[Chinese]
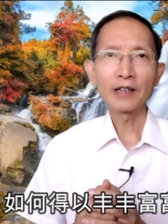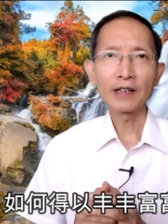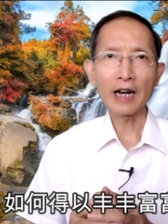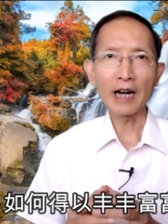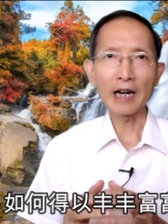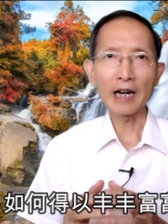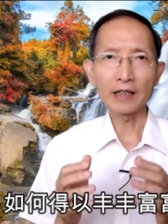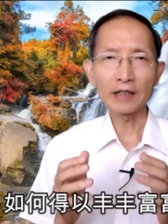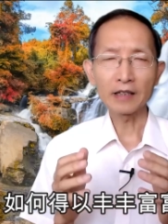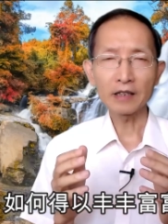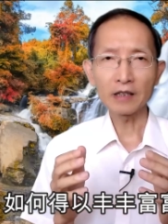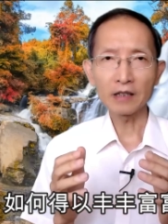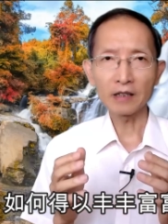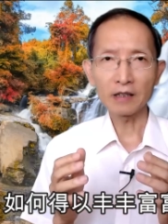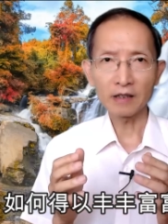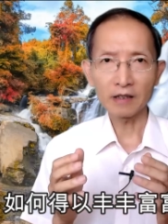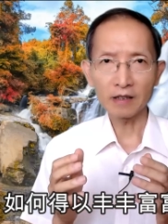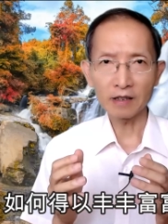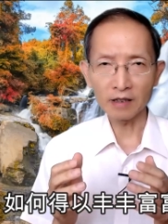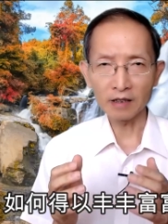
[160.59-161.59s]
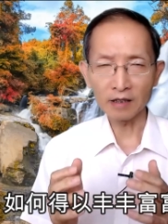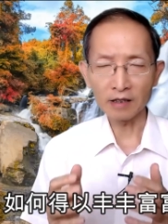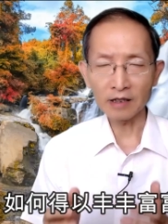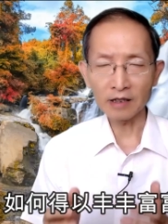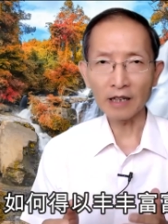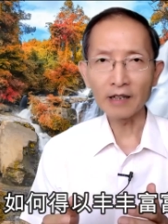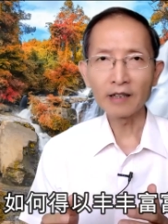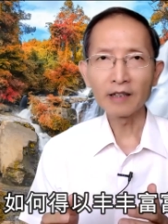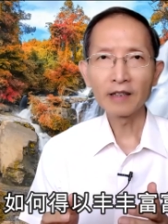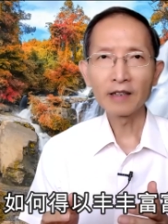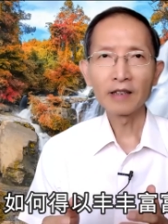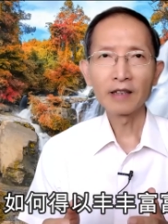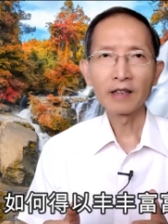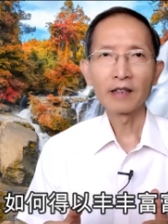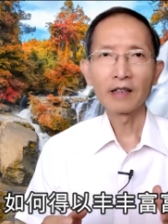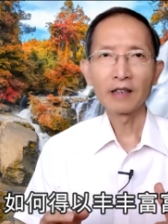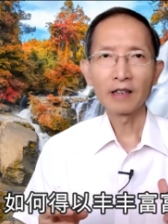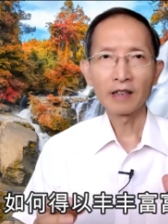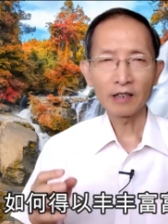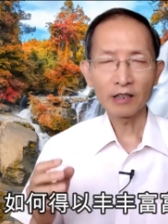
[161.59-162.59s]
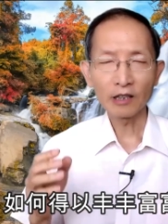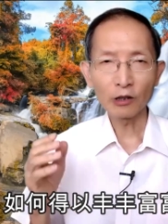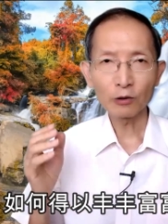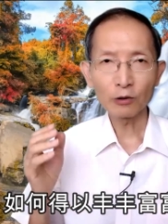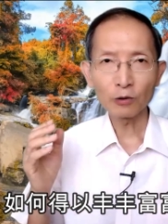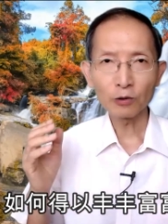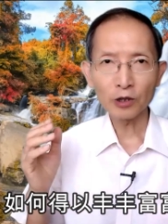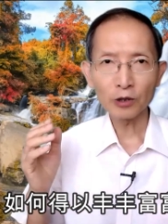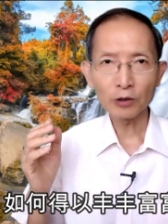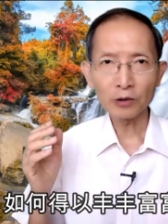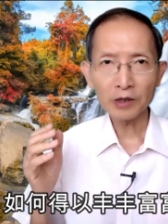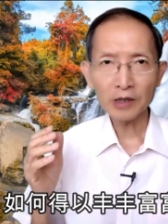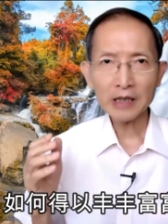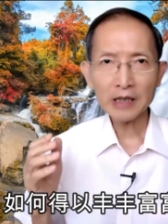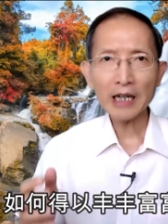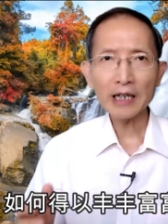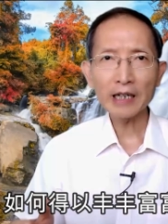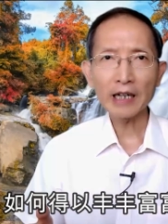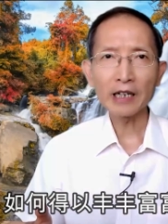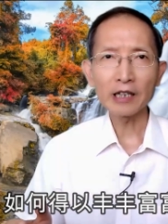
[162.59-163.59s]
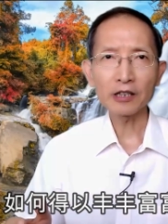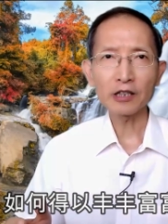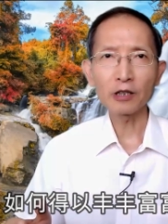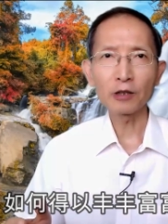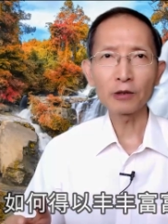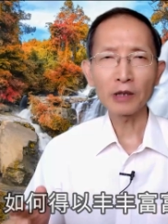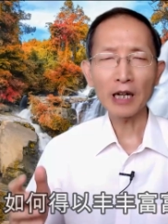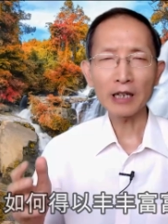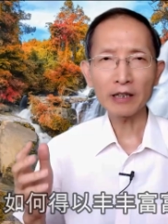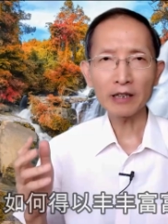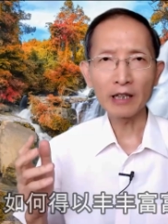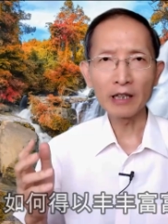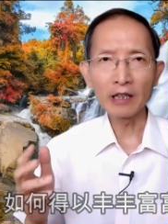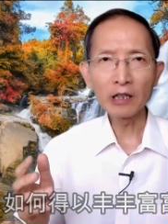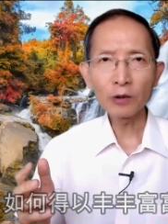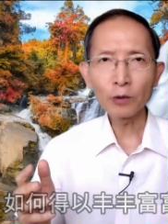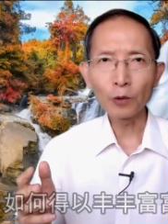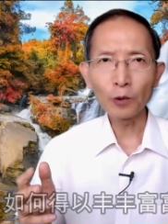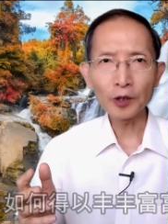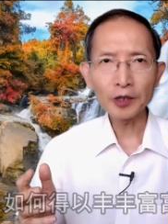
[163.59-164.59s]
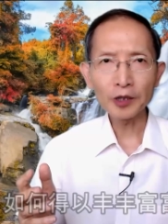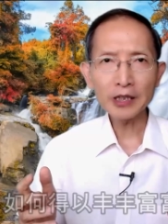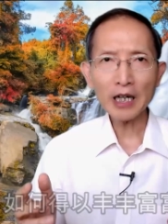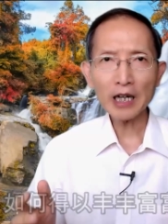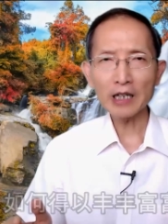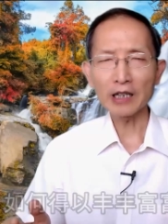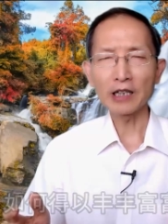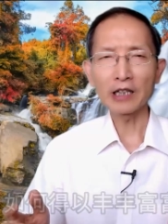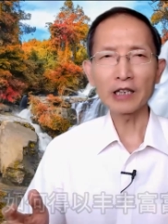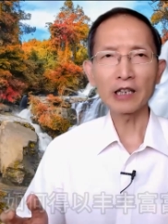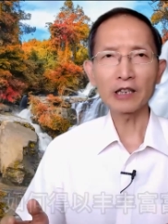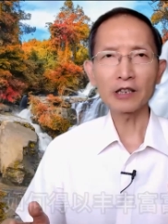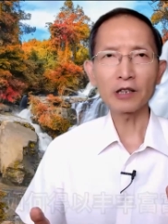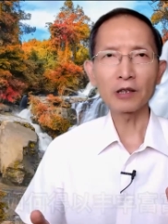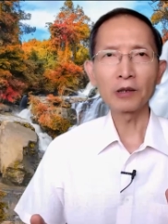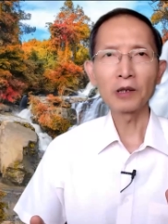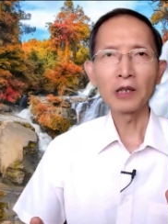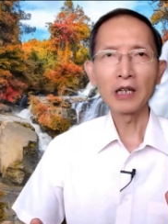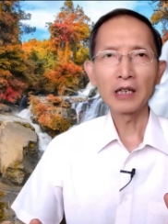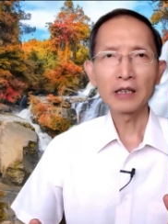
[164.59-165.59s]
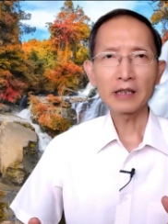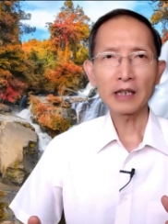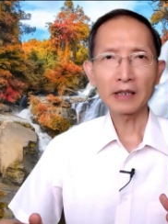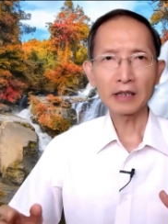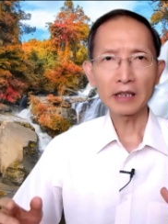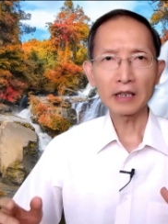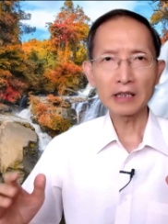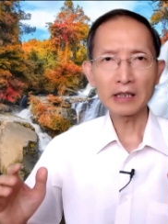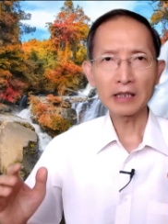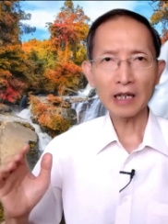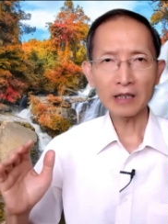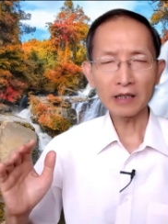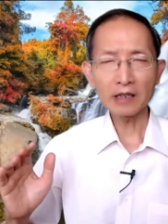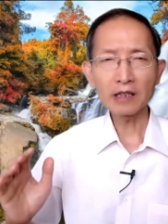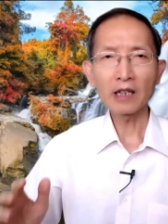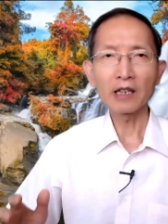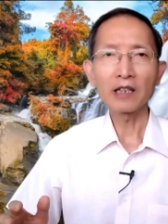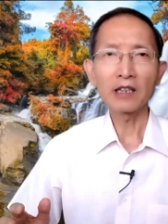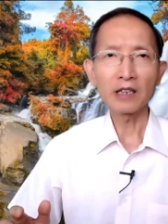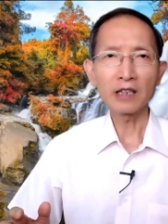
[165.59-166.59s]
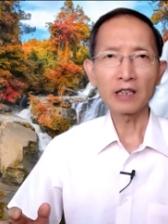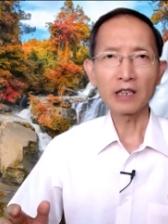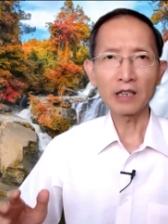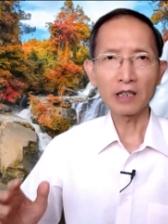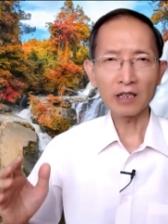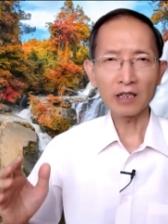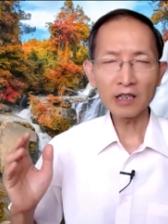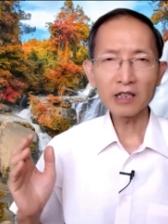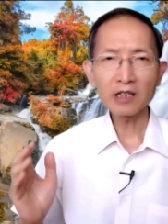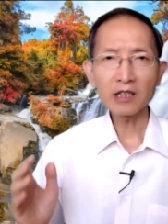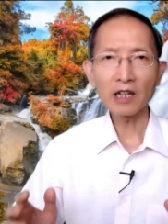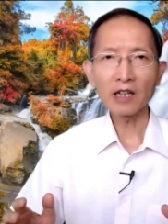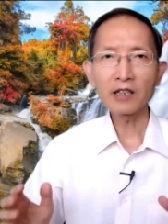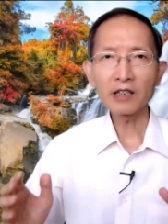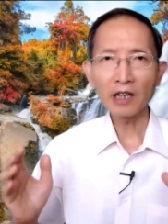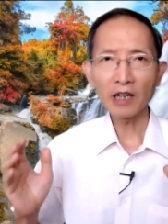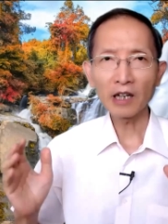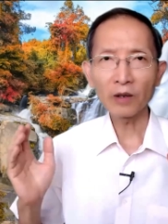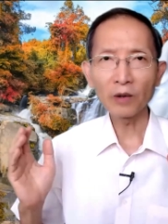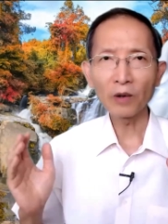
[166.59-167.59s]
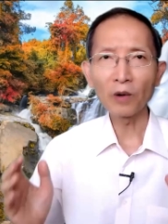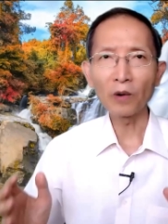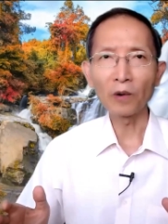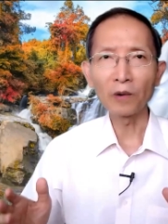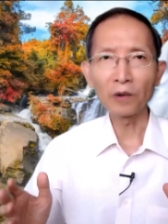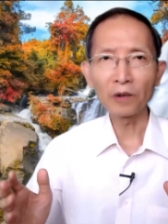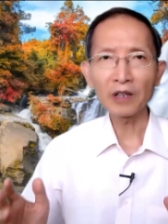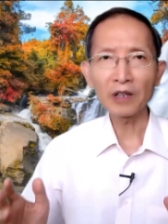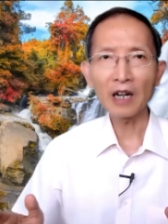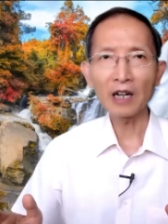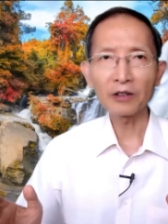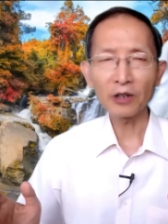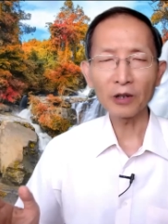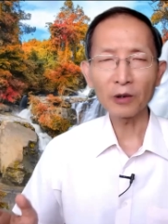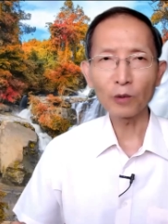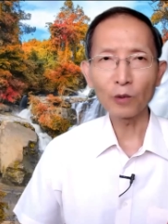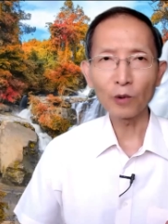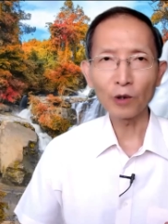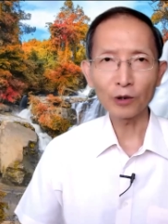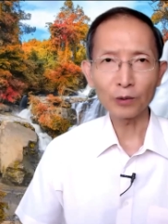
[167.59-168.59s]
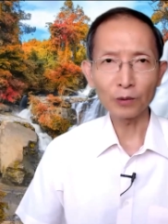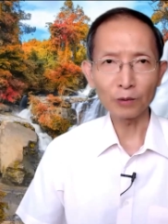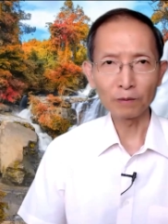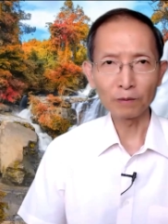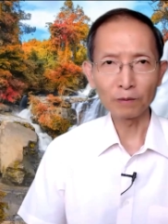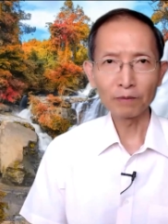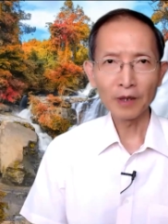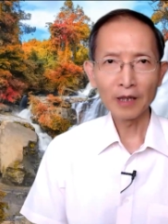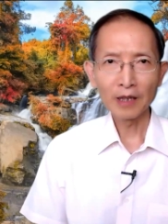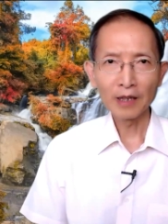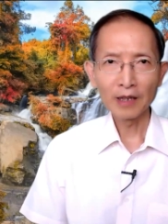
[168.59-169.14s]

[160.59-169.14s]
乃是指着耶稣基督再来的时候，他德国降临的时候，在地上建立的一千年荣耀的国度。